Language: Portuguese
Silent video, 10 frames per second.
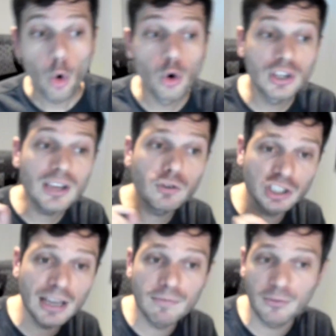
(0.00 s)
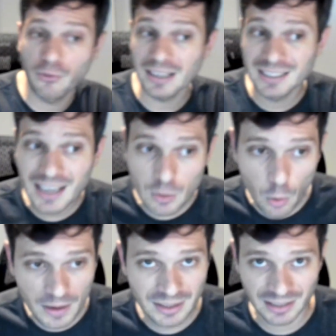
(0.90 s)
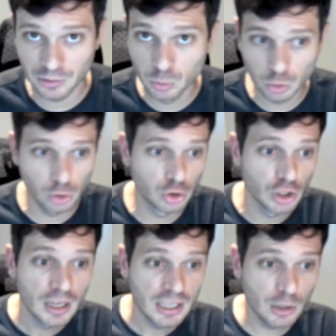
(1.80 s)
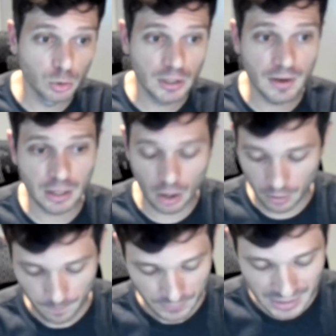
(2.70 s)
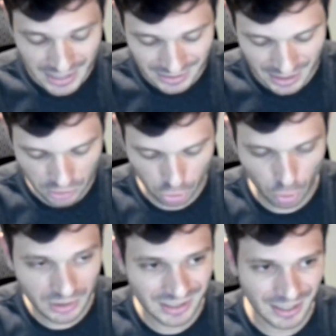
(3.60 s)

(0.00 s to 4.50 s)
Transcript: o que você deve fazer com esses anúncios, inclusive aqui, ó, extensões